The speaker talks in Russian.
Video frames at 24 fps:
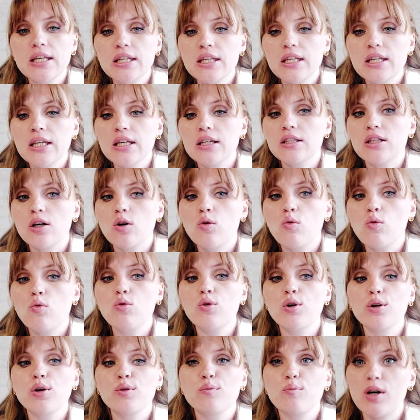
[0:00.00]
не
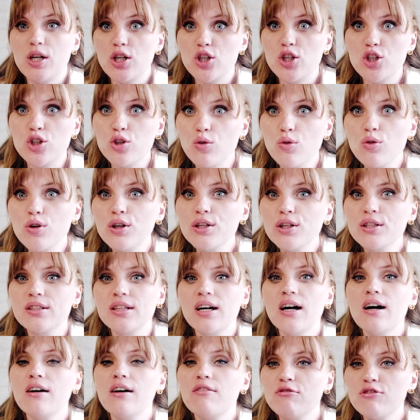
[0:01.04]
такой большой,
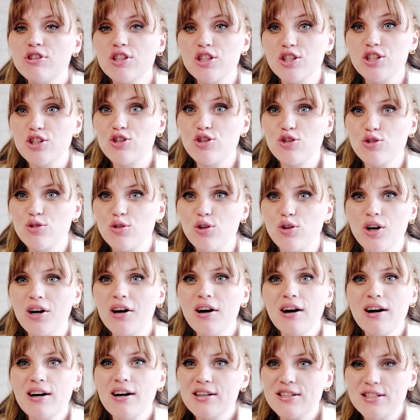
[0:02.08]
да, вы еще
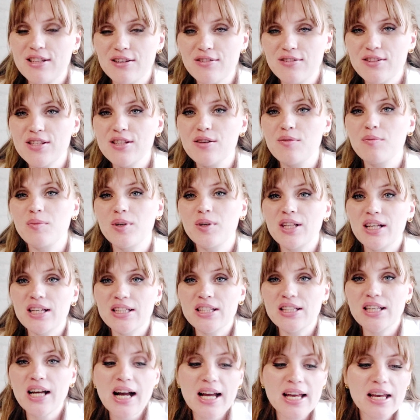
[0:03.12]
совсем
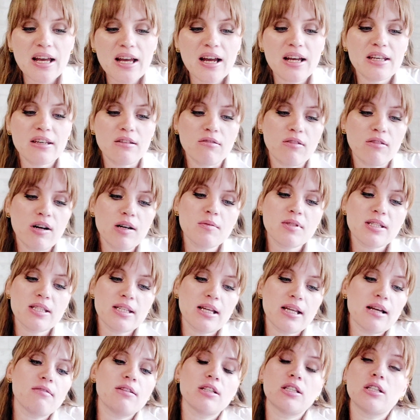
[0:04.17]
молодая, и вам
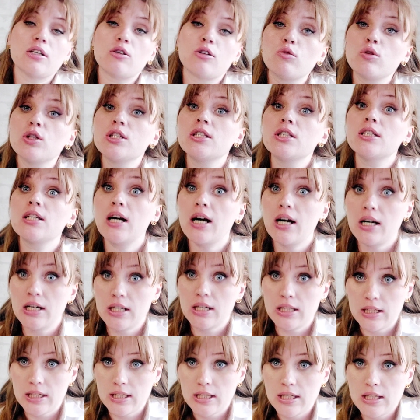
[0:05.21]
ставят такой
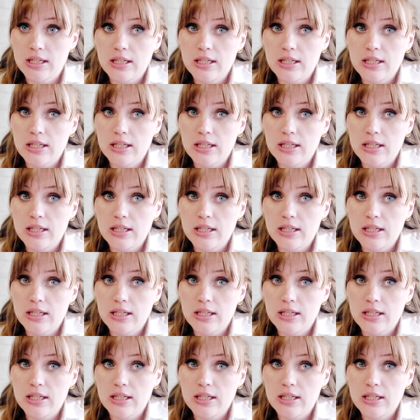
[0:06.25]
диагноз.